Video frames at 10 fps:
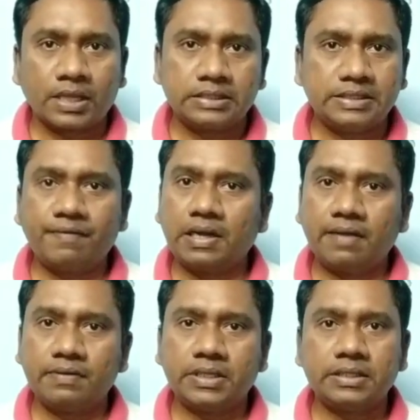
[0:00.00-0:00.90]

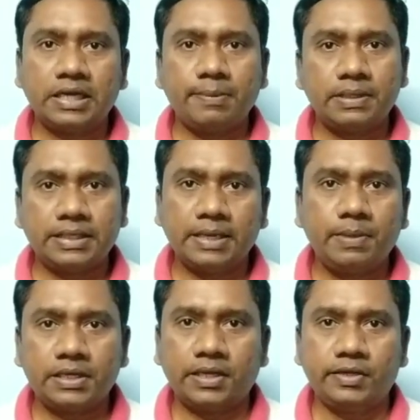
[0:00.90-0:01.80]
செவன்லாம் வந்து அது கண்டிப்பாக
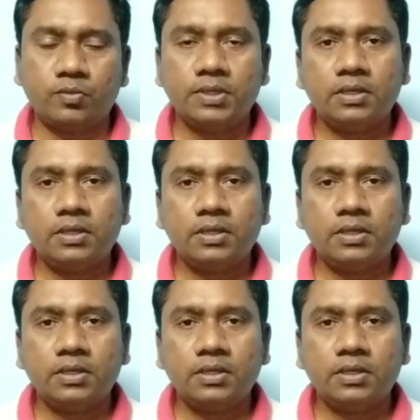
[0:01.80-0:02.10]
டேப்லெட் ஆகிடும்